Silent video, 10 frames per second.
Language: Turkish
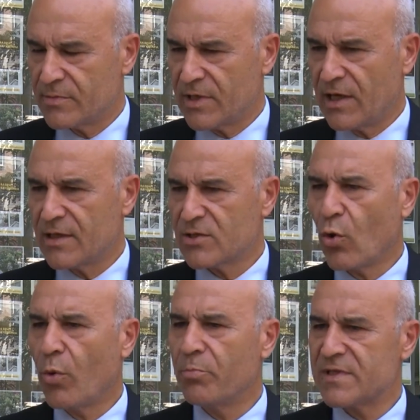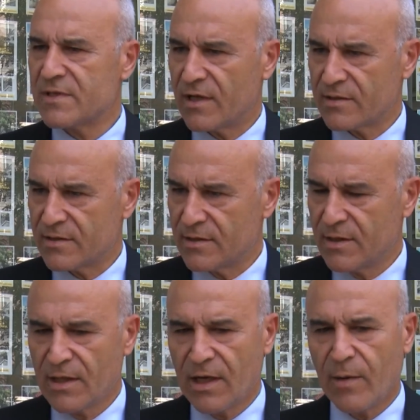neredeyse 10 misli arttı.
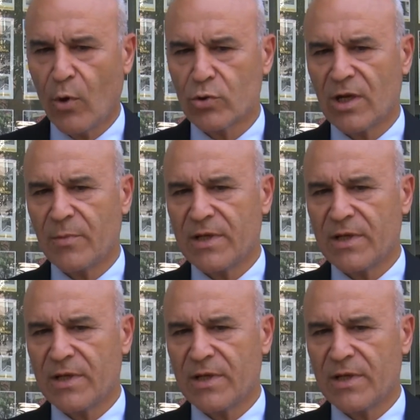Ama ortalama